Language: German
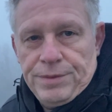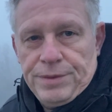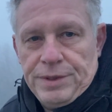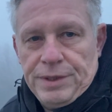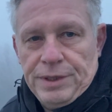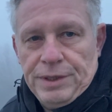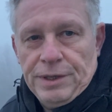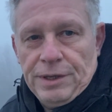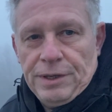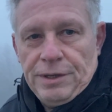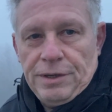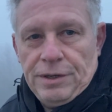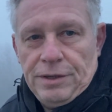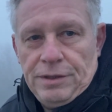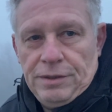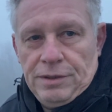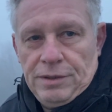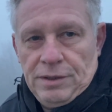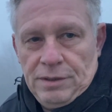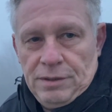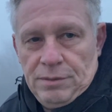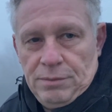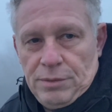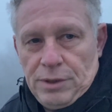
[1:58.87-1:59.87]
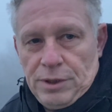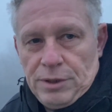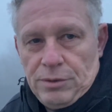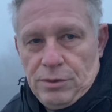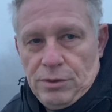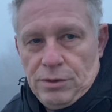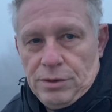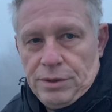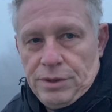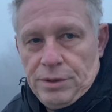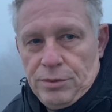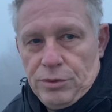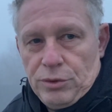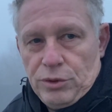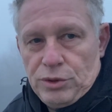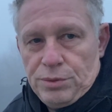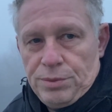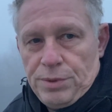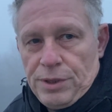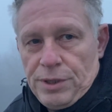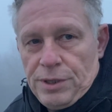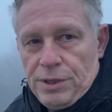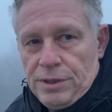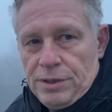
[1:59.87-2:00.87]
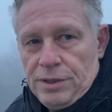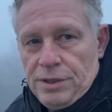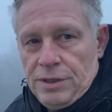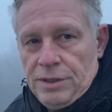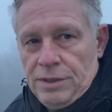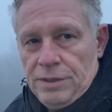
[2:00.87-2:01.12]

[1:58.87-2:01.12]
den anderen Balkon hier im Rüschpark.